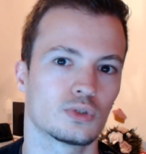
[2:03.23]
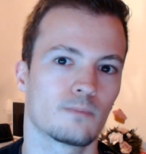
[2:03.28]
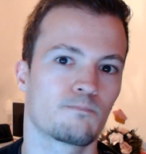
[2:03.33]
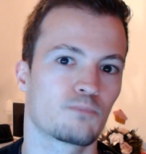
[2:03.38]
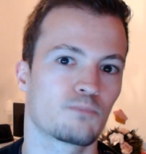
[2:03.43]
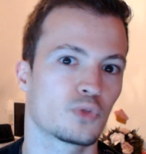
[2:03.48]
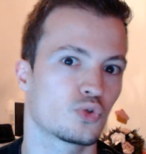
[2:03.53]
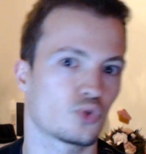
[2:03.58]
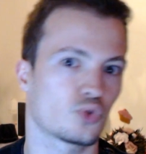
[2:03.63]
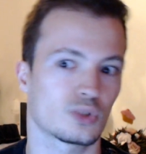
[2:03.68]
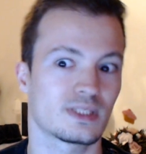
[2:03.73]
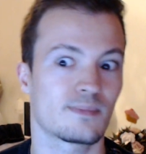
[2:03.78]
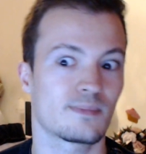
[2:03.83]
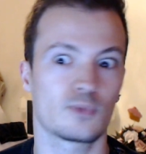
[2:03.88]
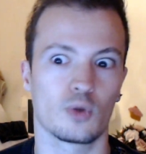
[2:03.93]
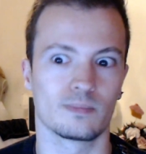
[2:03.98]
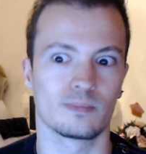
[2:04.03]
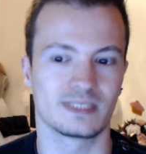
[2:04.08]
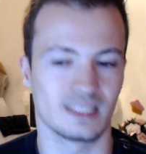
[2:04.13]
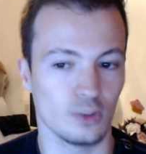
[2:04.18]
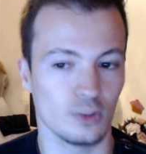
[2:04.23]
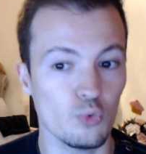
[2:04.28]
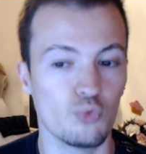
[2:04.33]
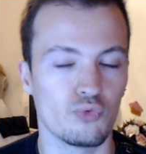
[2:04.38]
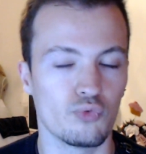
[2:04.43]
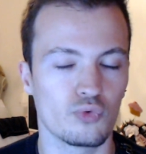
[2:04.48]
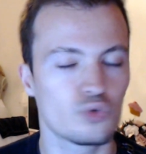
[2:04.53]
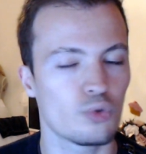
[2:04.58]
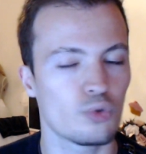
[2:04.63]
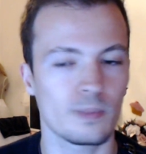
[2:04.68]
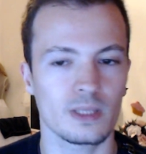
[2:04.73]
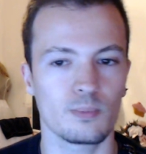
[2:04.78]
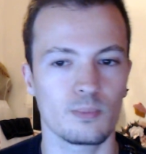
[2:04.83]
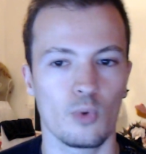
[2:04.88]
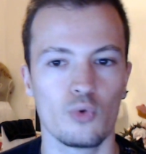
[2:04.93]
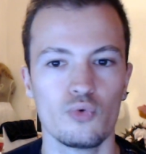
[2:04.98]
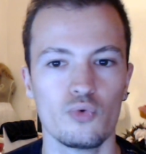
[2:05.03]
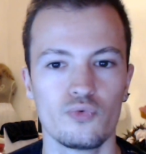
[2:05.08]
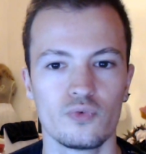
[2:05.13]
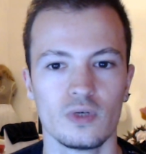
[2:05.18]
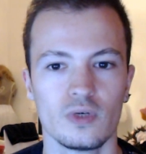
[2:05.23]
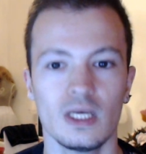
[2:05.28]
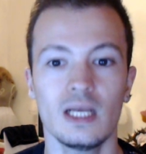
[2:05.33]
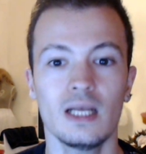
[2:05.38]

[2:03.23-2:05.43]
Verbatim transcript: sur septembre. C'est ouf, complètement ouf.